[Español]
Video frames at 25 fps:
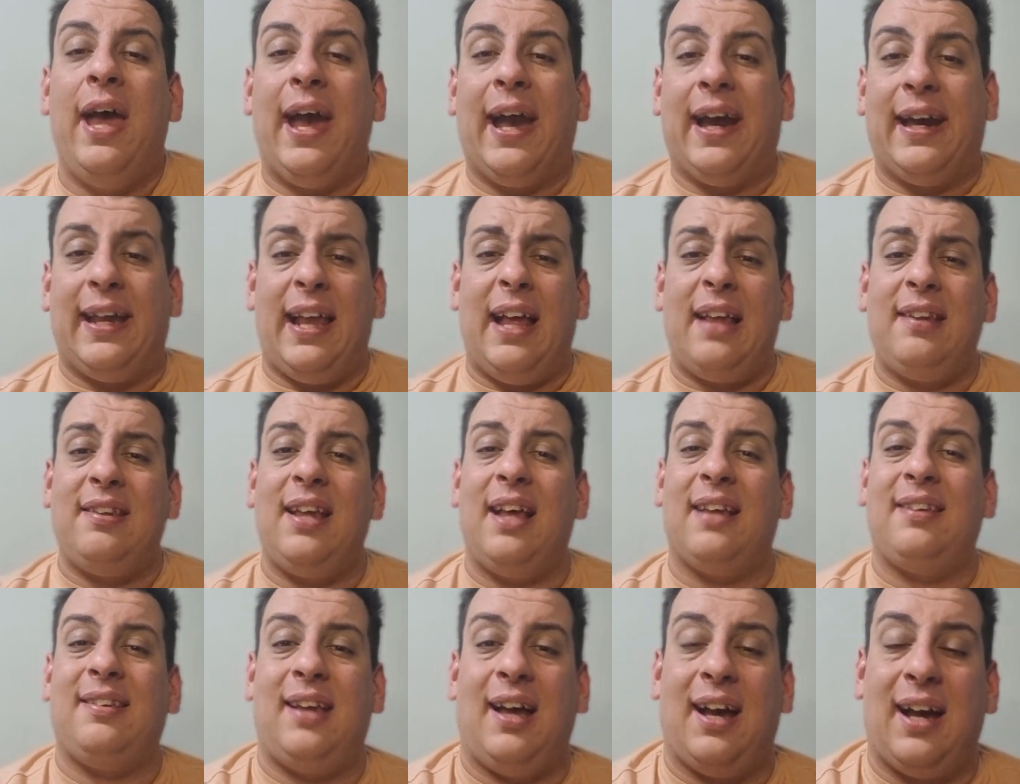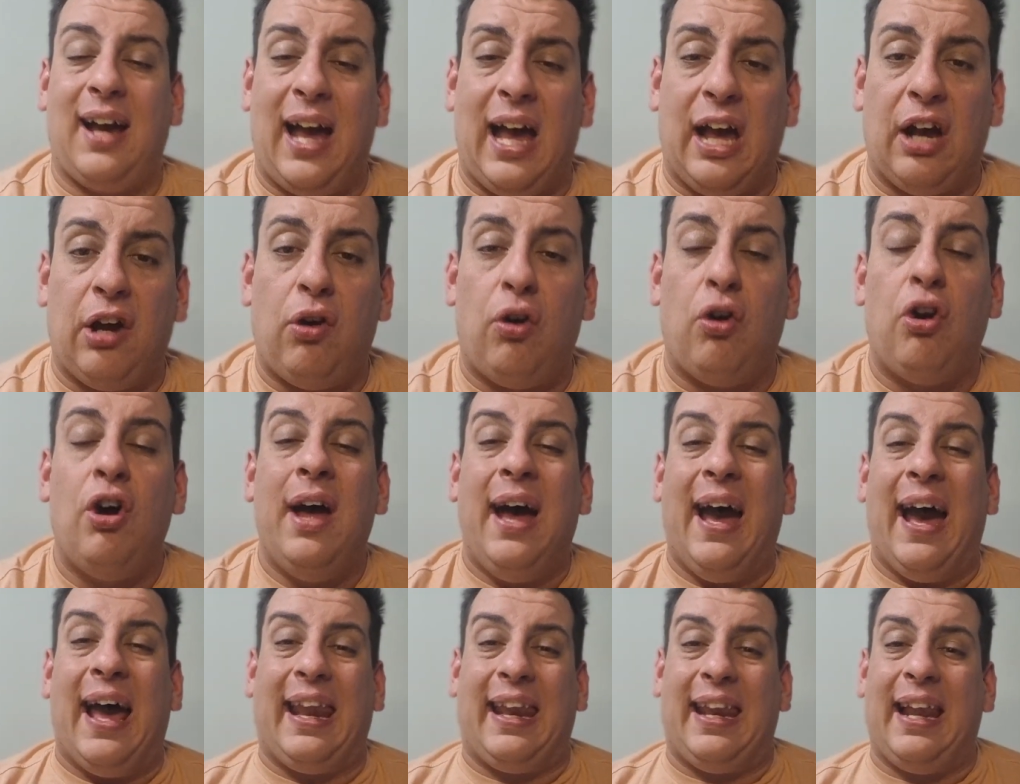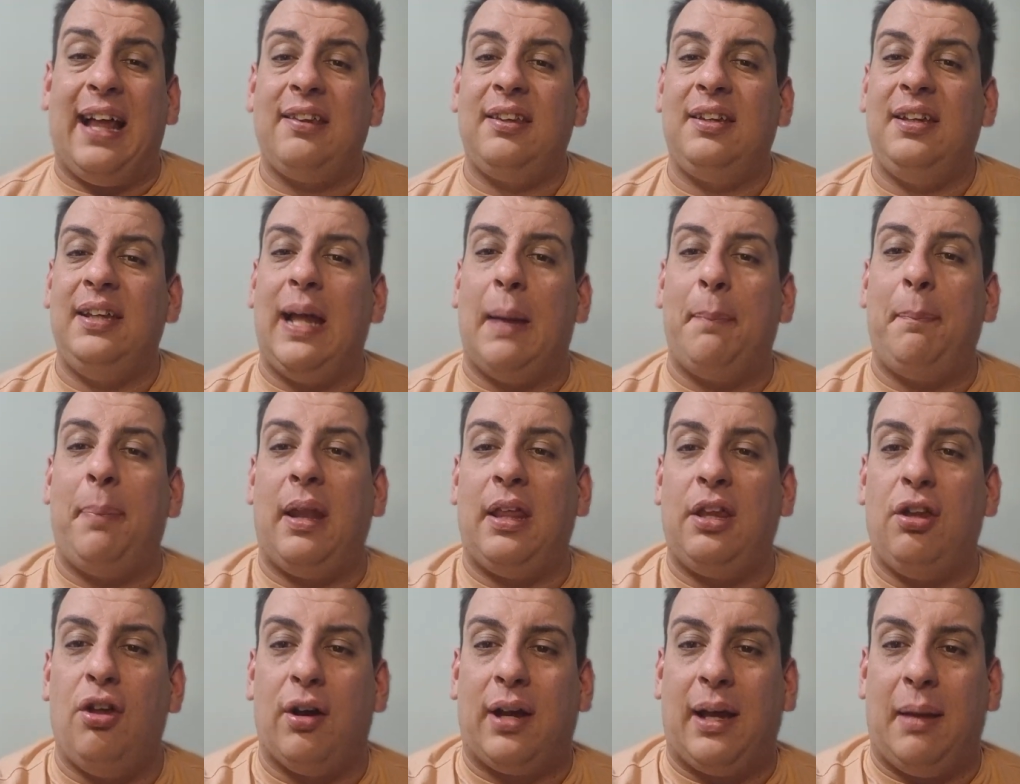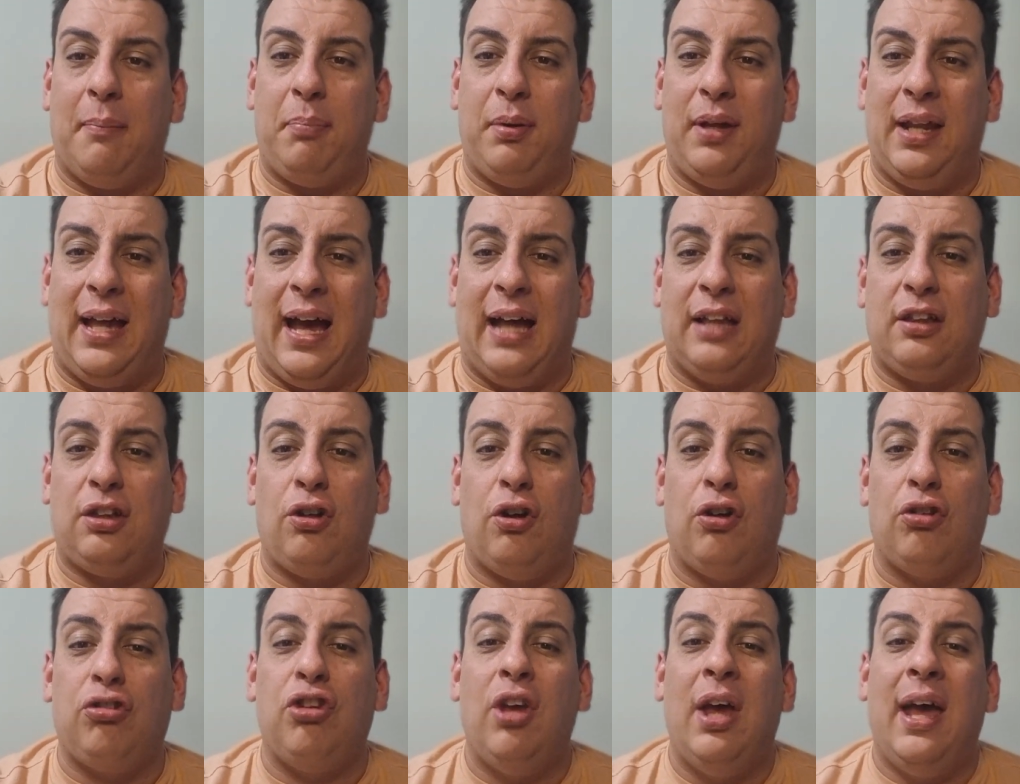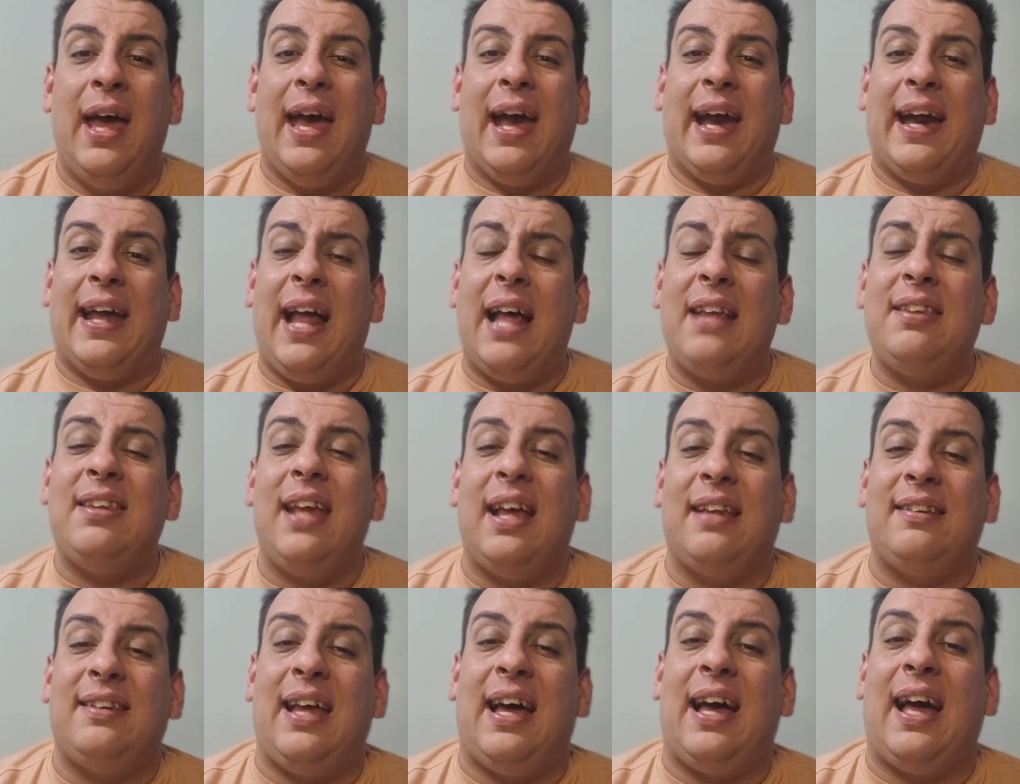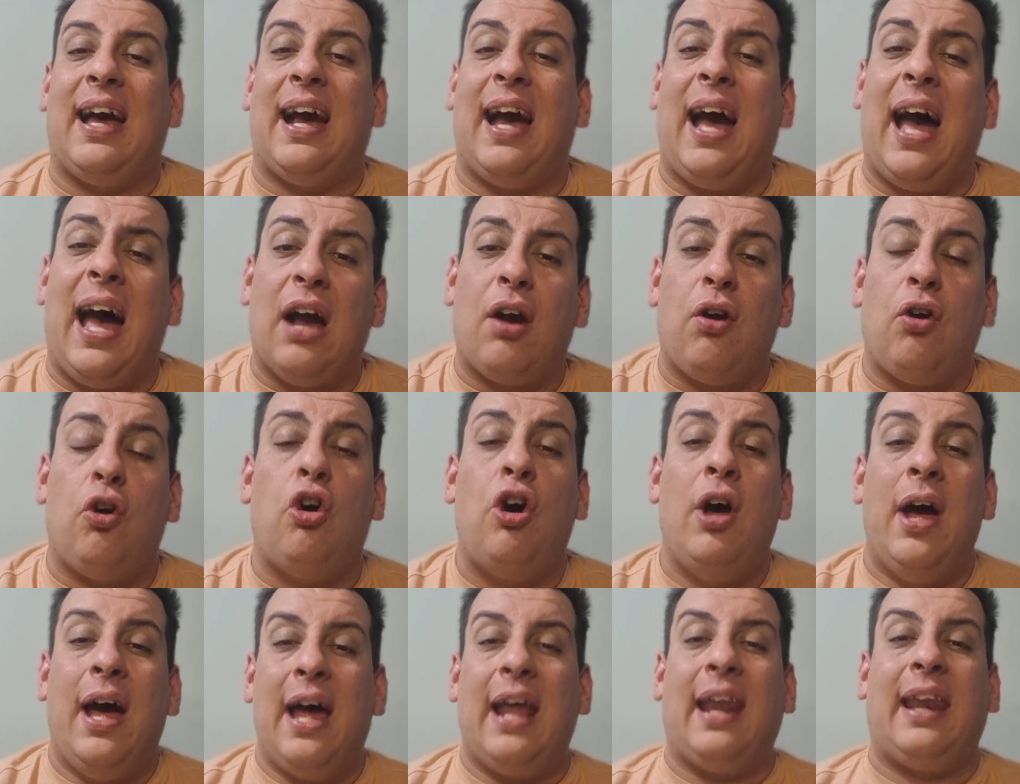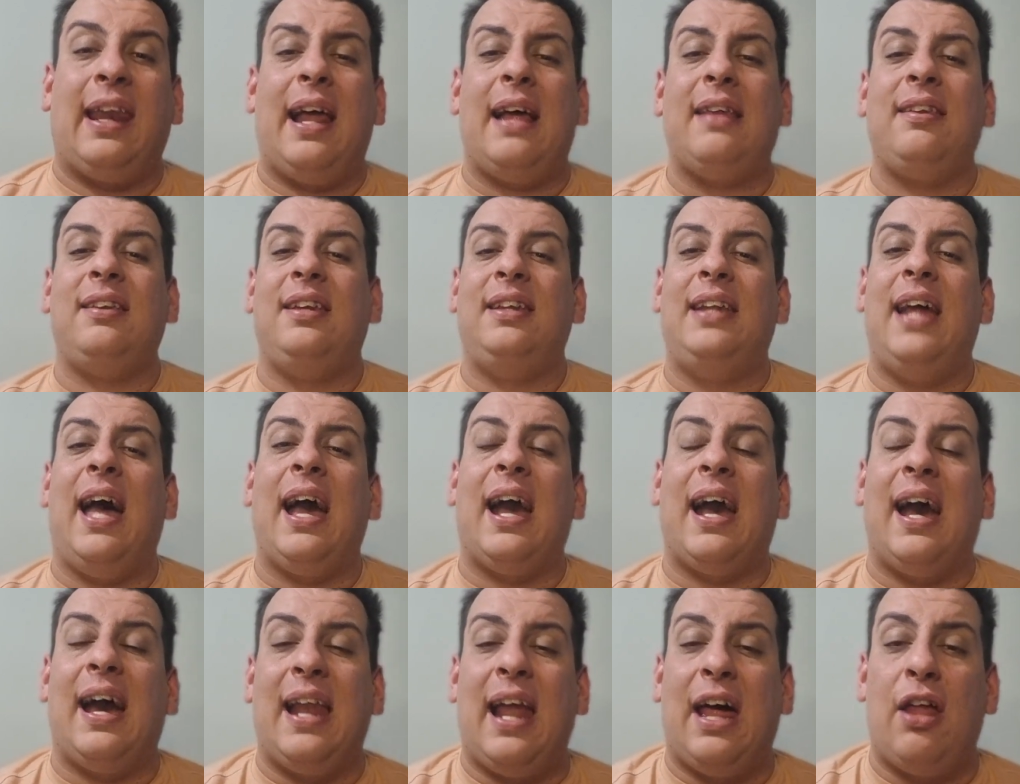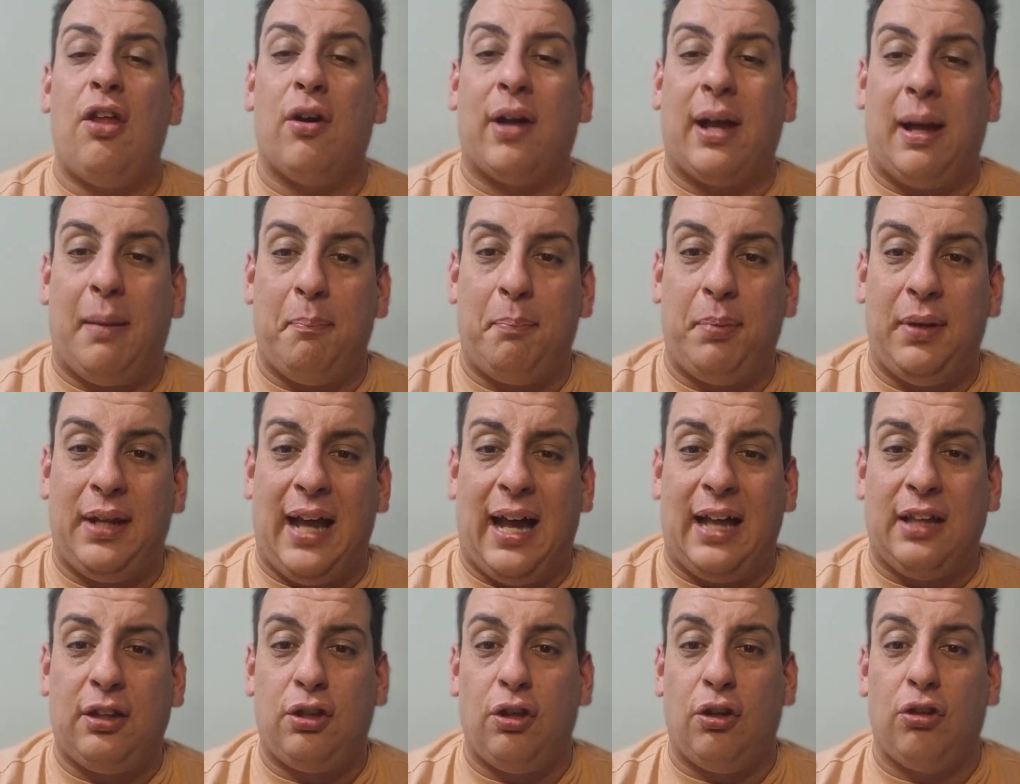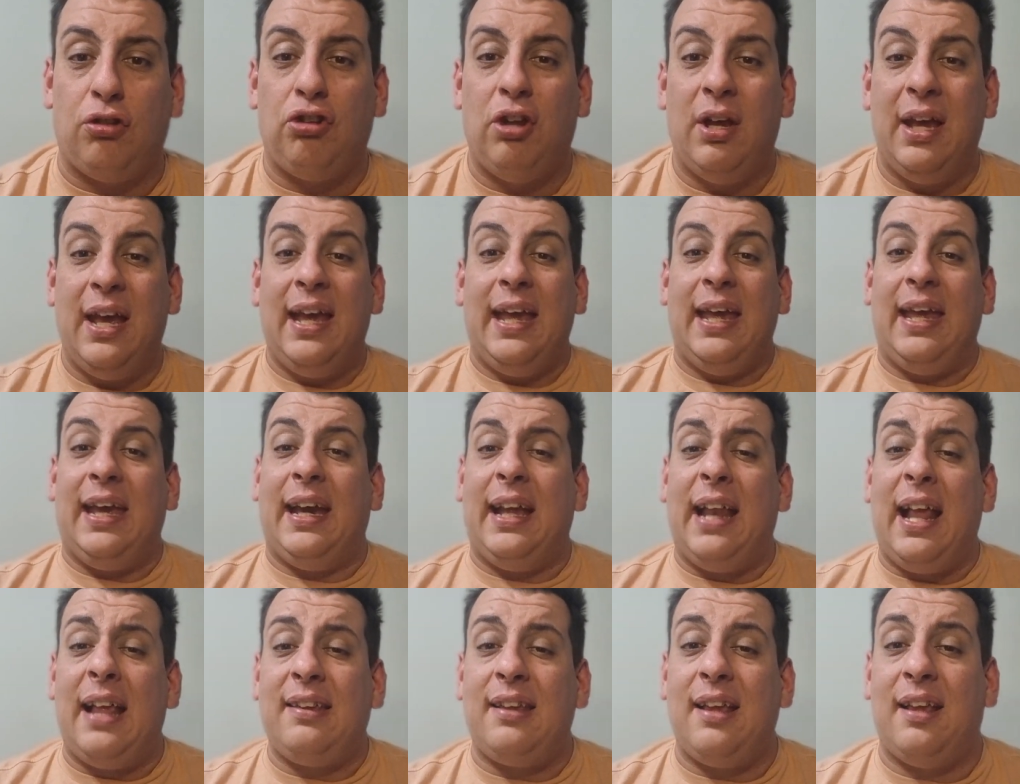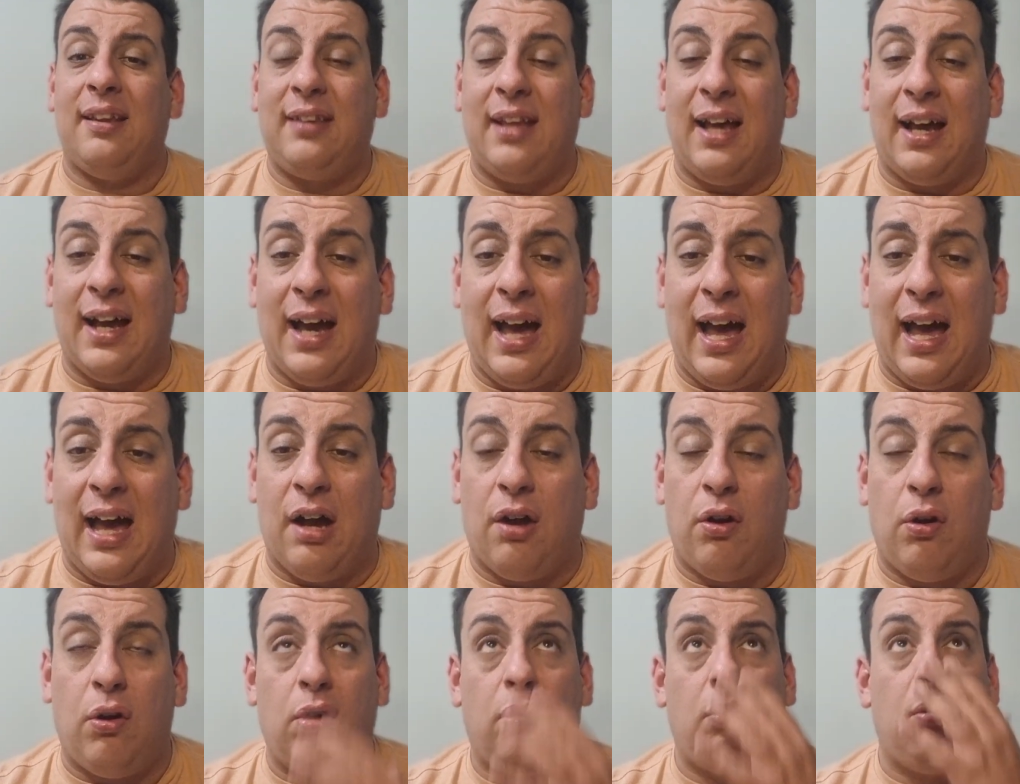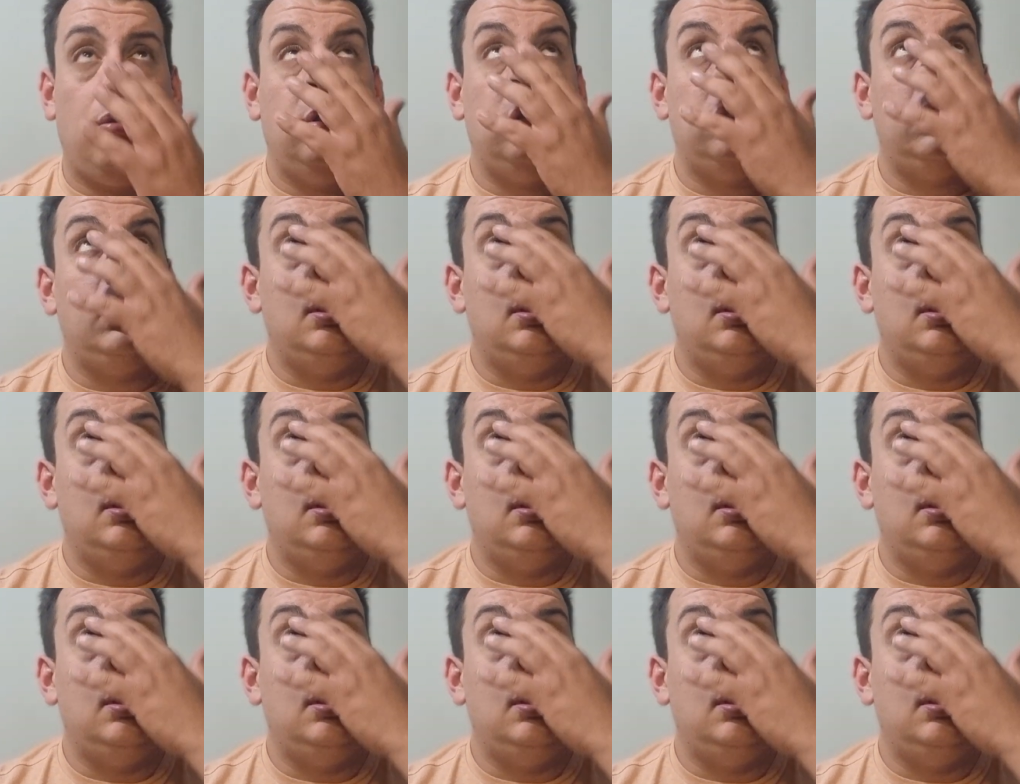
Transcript: gracias a Gago Racing ha perdido campeonatos, gracias a Gago Racing ha ganado campeonatos y gracias a Gago